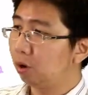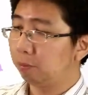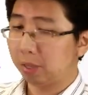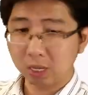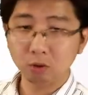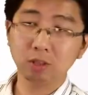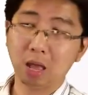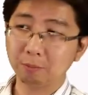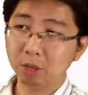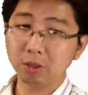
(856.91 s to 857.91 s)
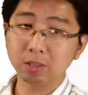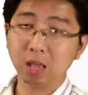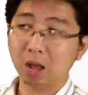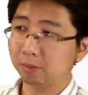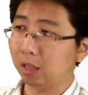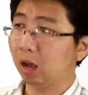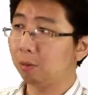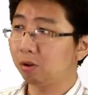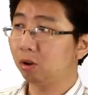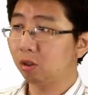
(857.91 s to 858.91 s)
เป็นคิอ3นสา3เนี่ย เข้า
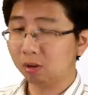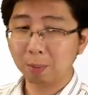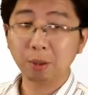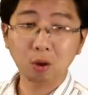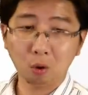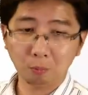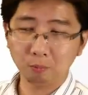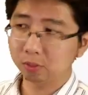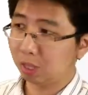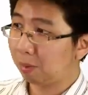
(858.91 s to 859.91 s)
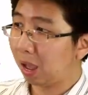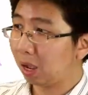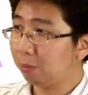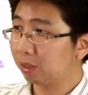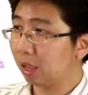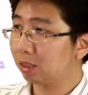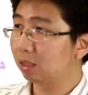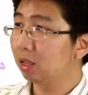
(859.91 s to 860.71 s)
มาด้วยต้องนับให้ครบเทอร์บายก็เหมือนกัน